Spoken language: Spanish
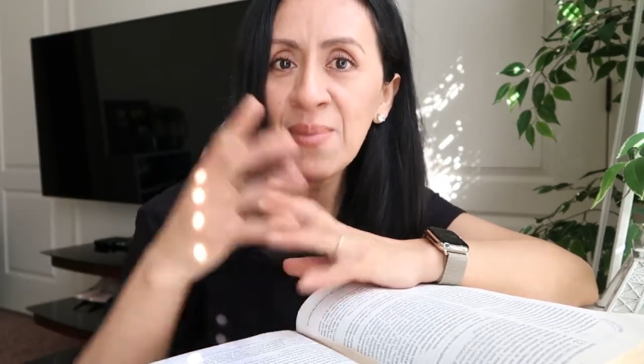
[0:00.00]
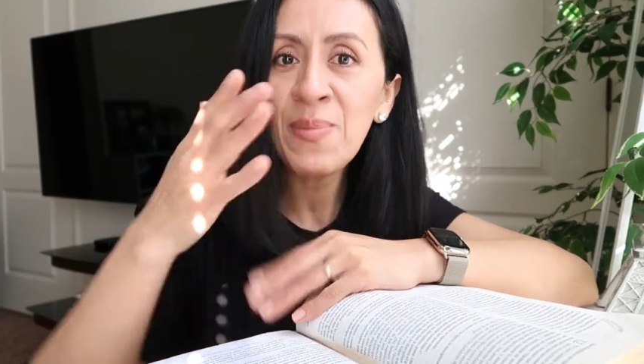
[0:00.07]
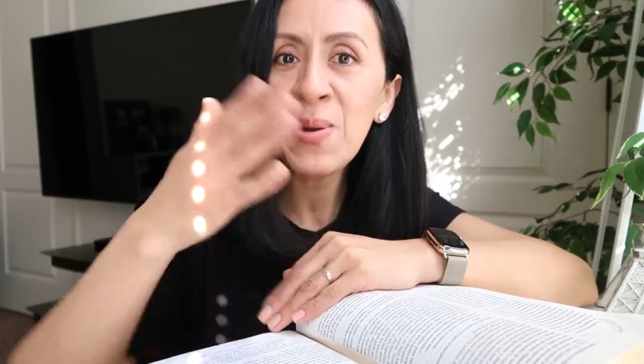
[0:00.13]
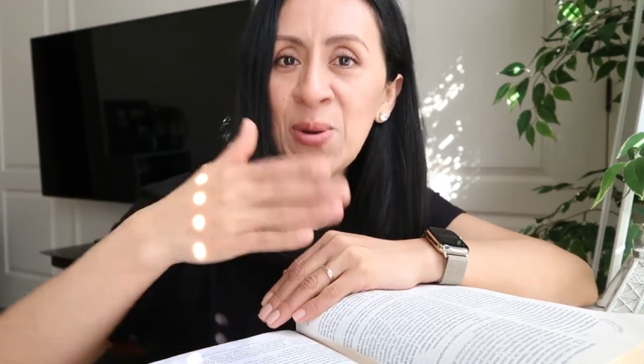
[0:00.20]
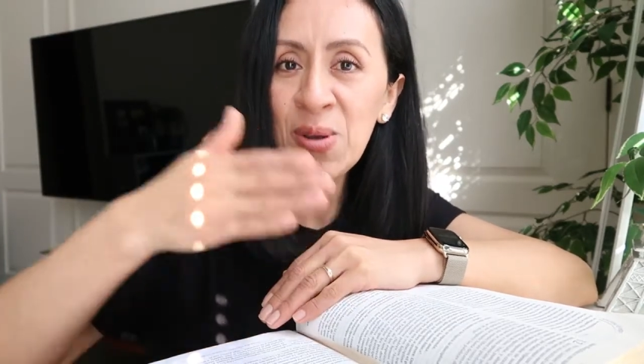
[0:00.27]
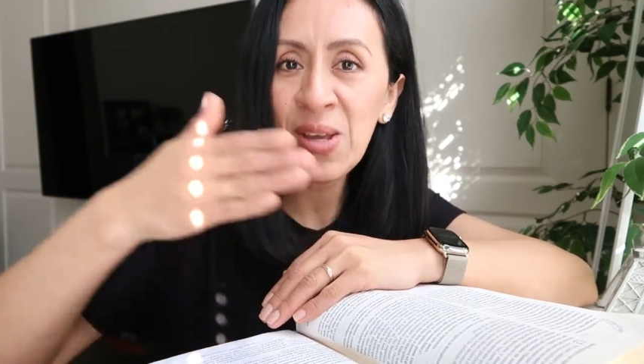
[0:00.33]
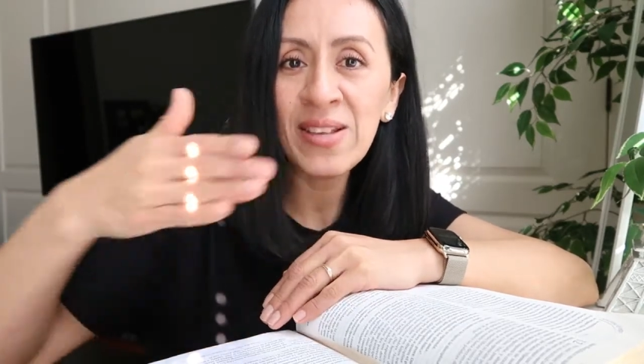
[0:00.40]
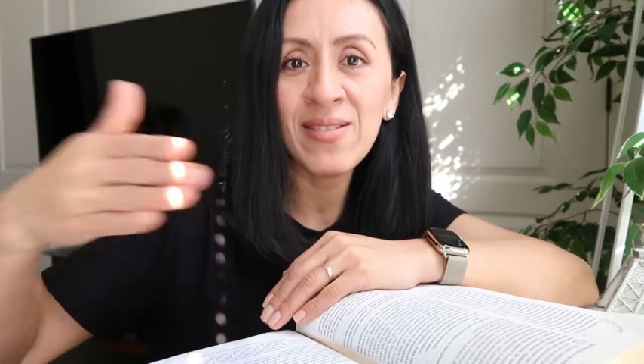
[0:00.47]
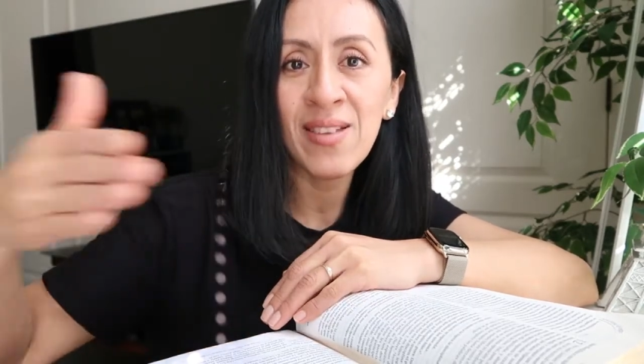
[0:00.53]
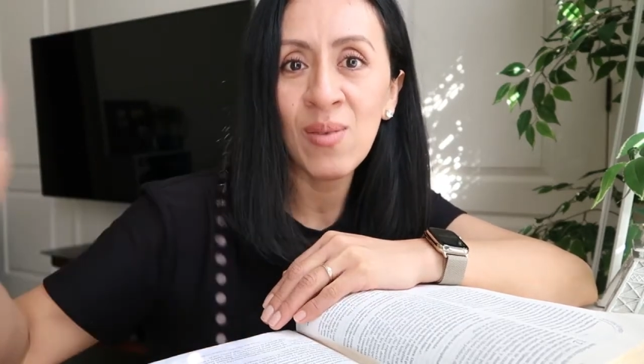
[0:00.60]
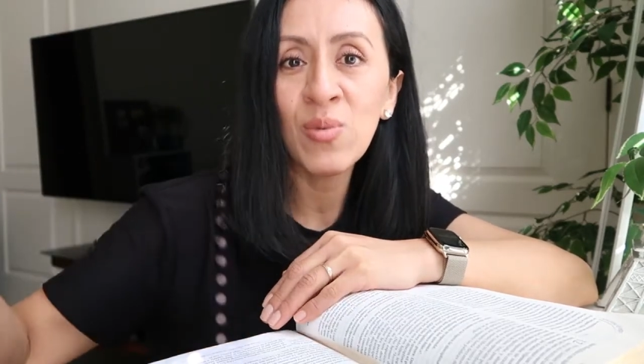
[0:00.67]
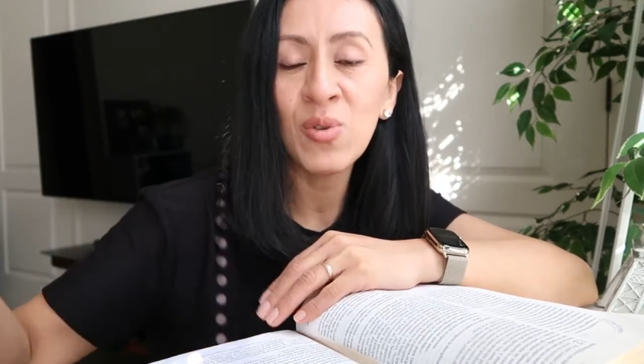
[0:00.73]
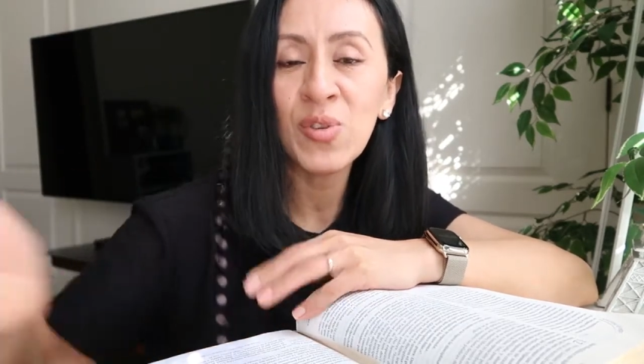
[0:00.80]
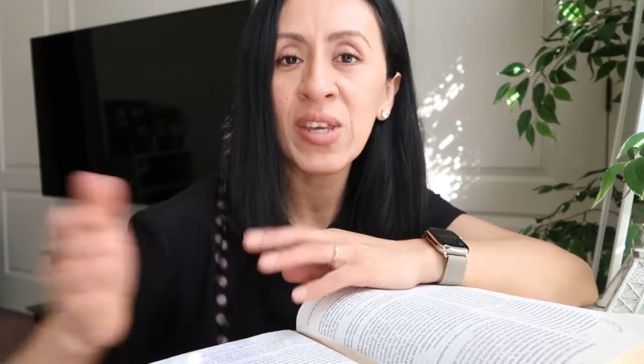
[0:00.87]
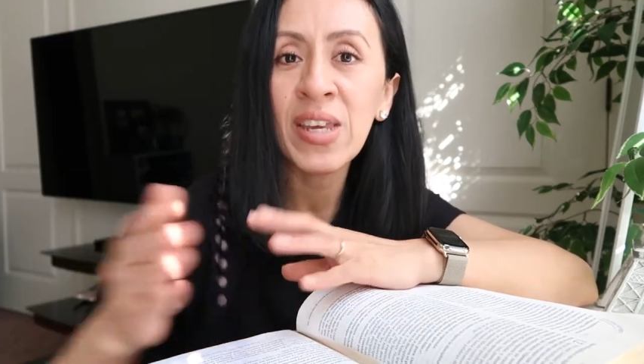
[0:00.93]
pero ya
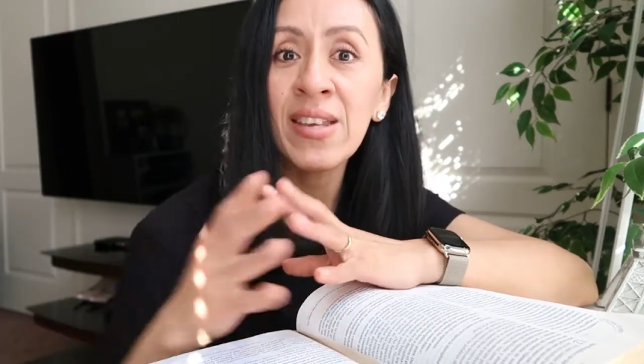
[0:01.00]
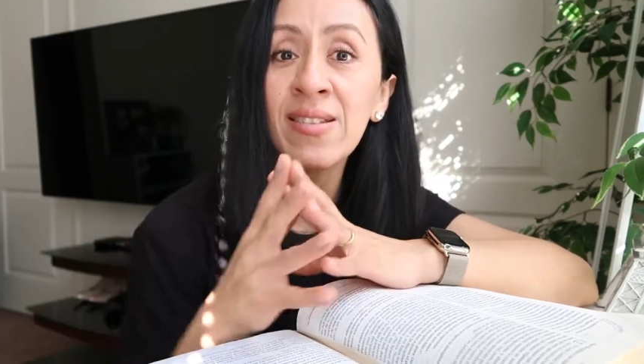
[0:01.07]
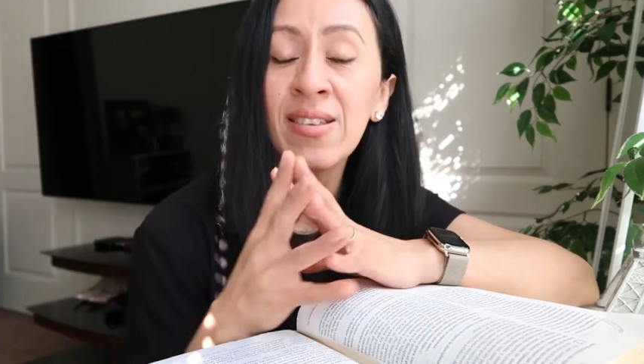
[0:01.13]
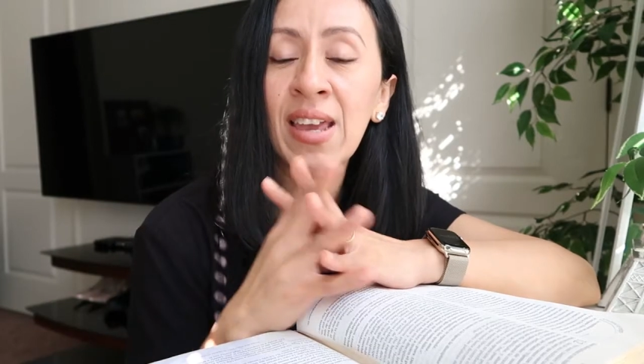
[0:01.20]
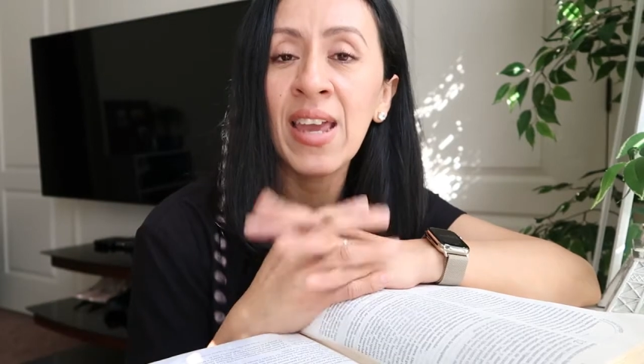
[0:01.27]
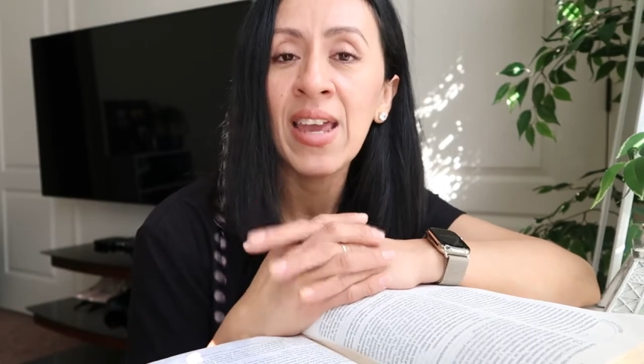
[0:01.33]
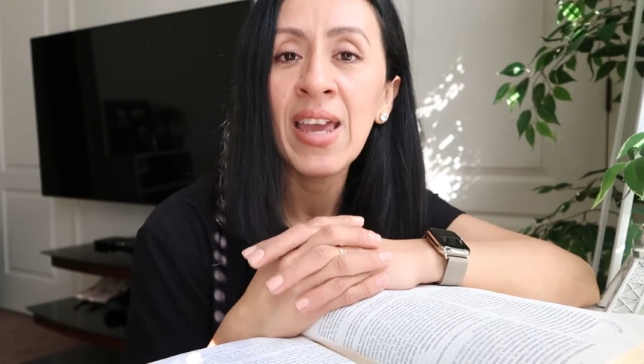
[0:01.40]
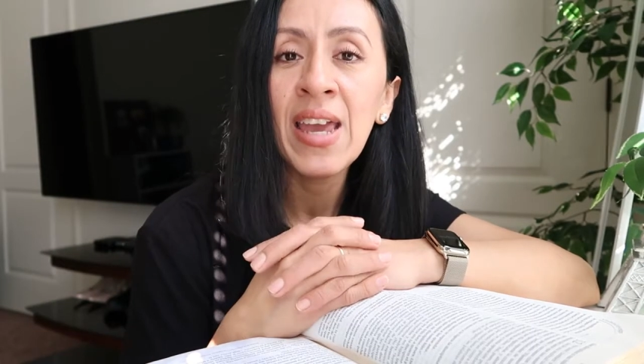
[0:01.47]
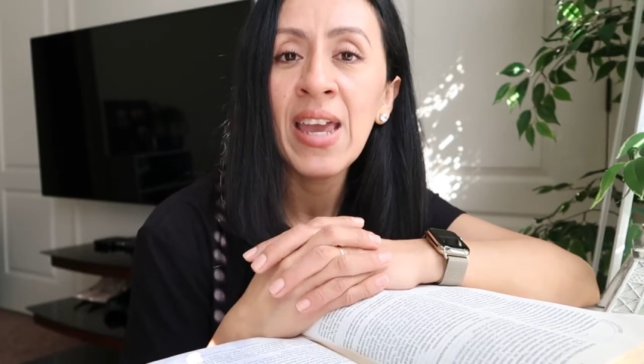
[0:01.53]
estamos en ese,